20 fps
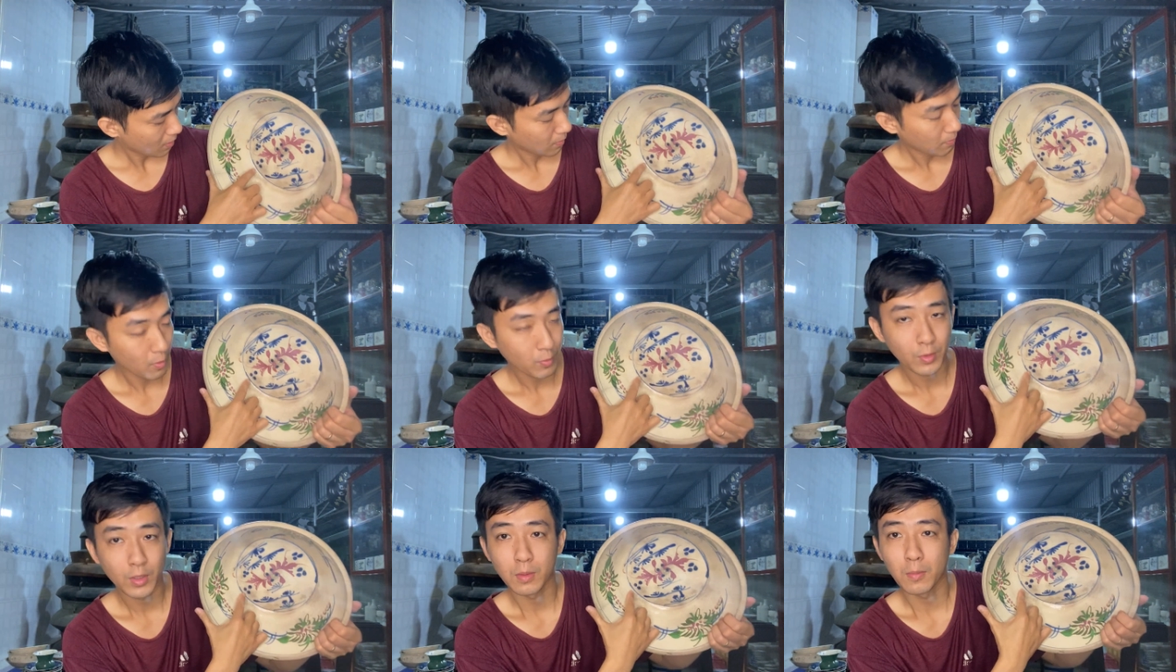
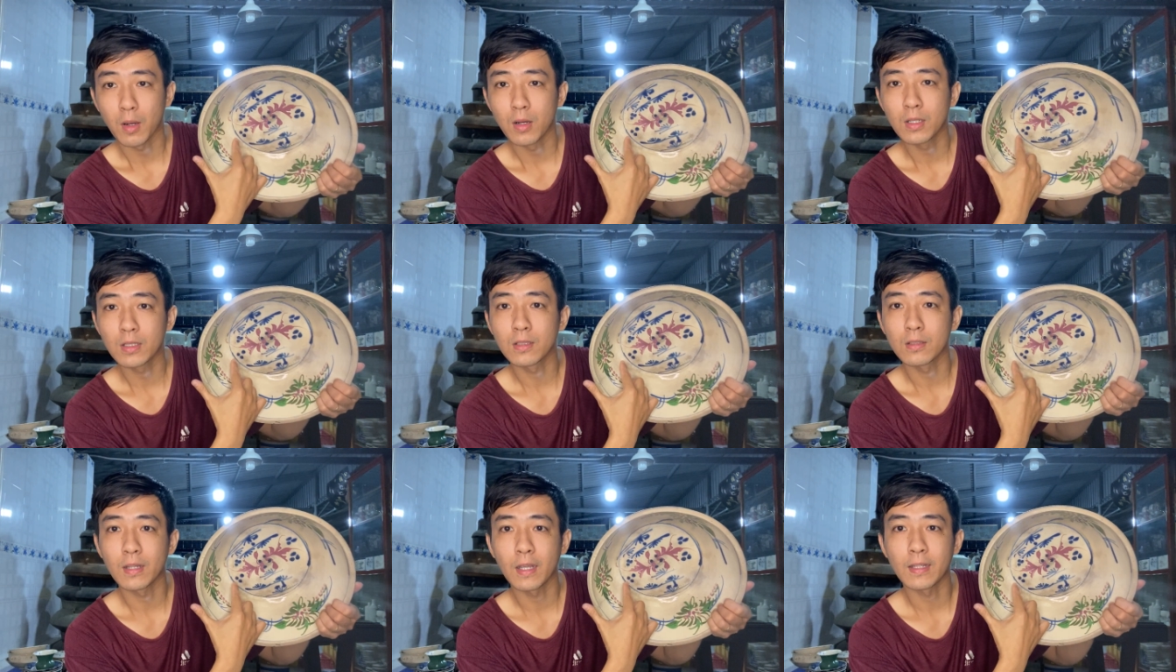một đường bự
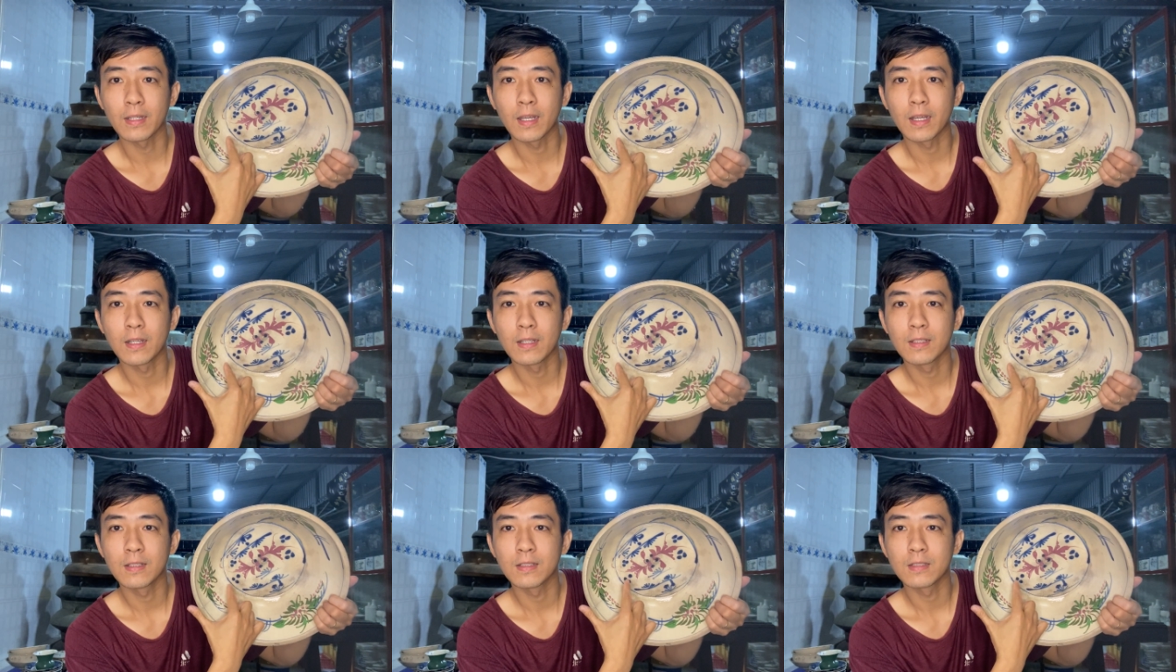là từ đây nè
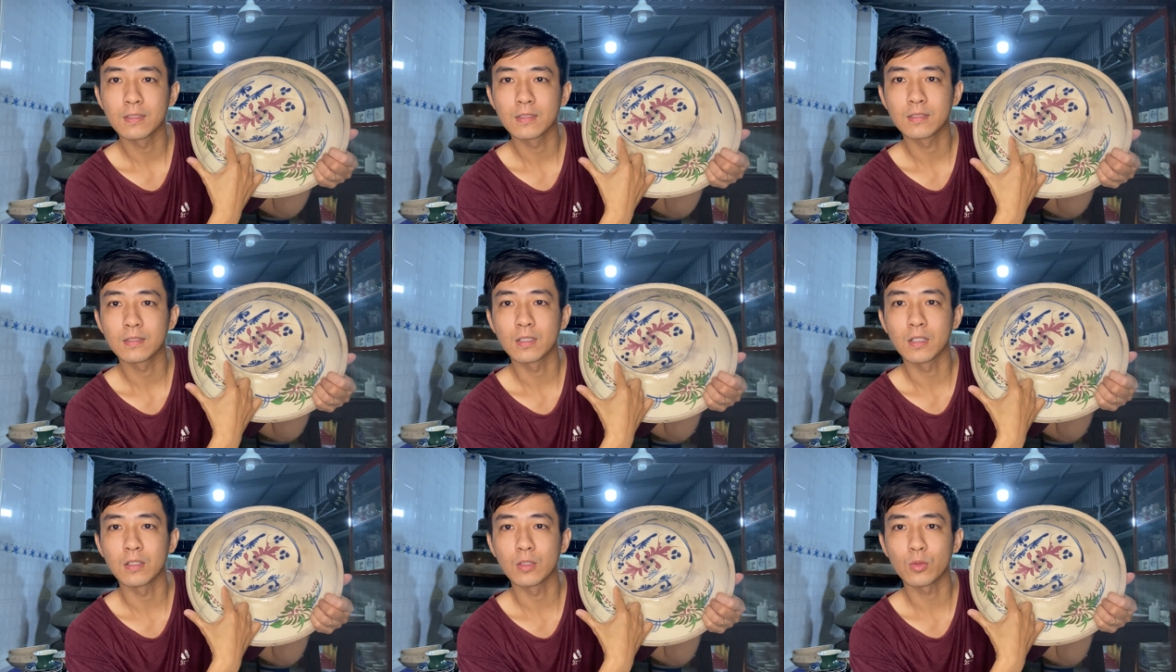
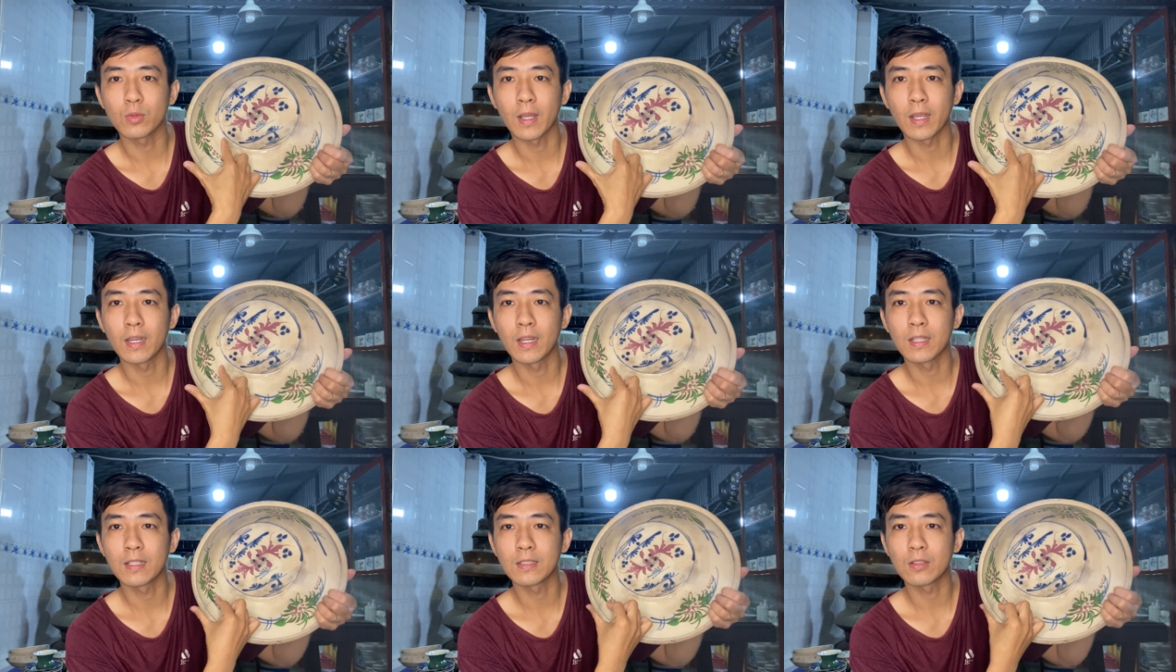từ chỗ
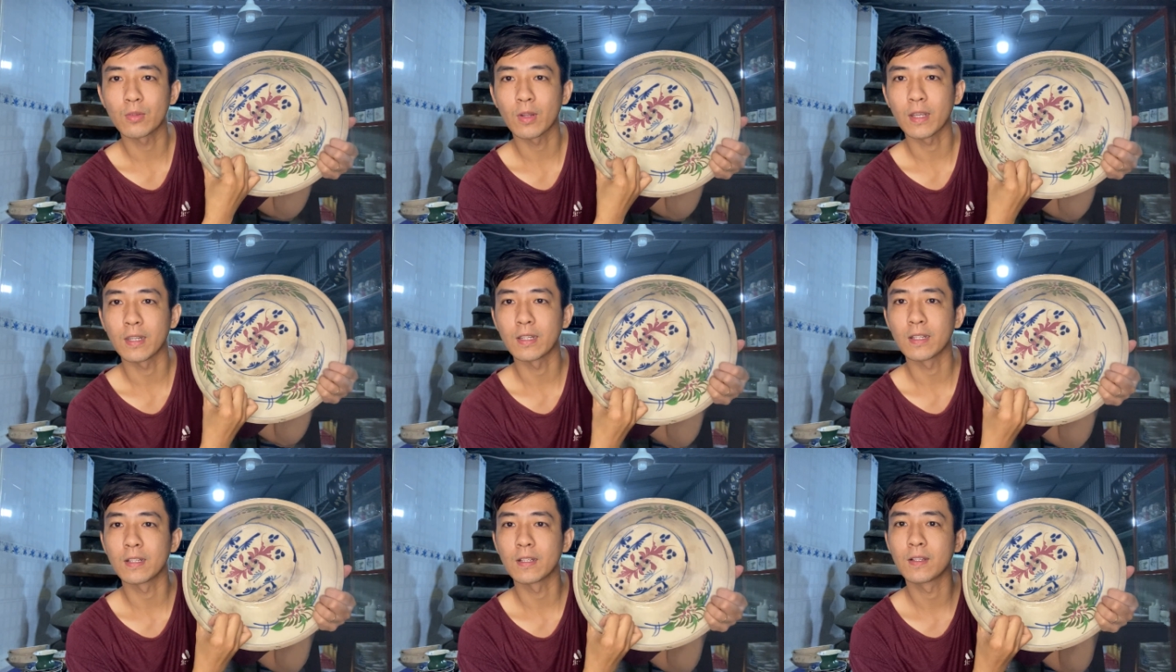này lên chỗ
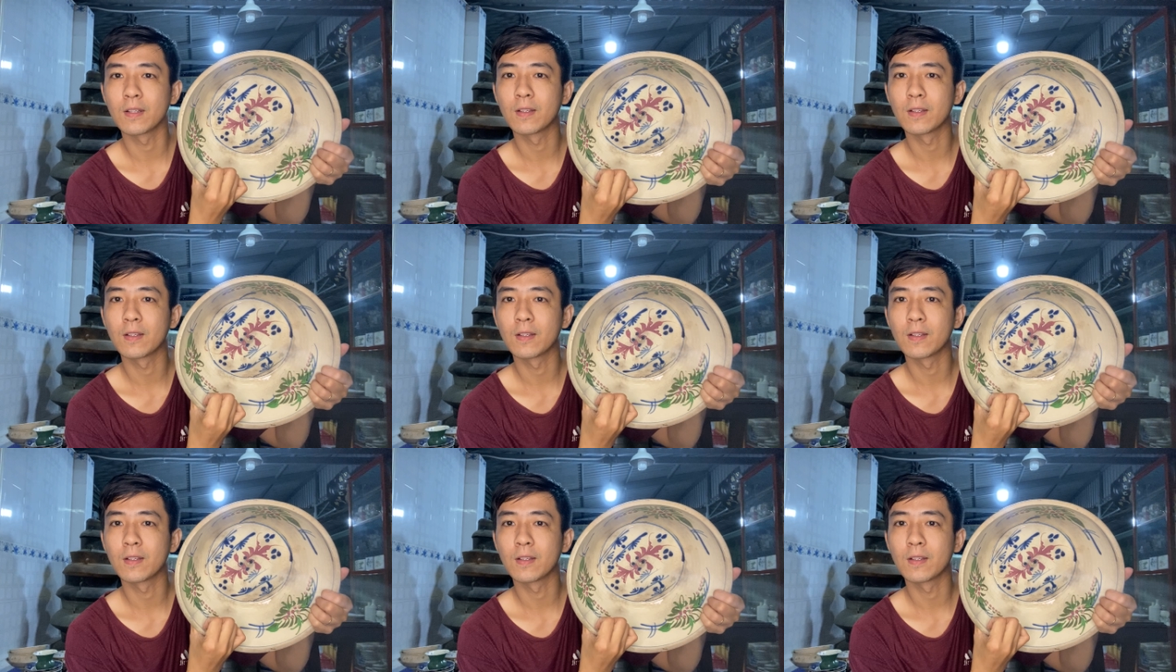này nè